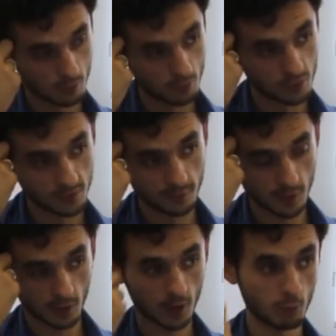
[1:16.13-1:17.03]

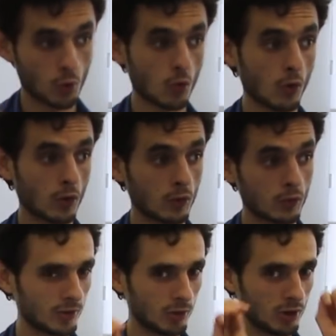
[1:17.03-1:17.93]
Люцифер Хамко,
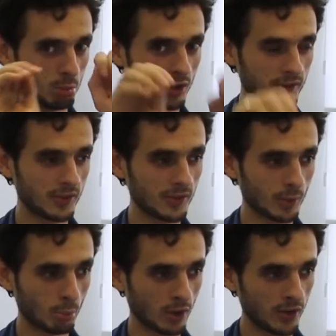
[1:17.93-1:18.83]
не плати
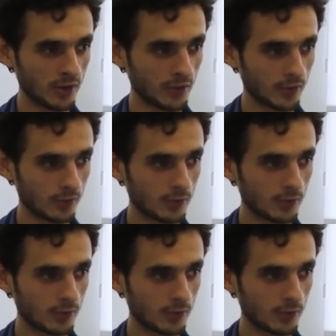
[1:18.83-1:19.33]
за проезд.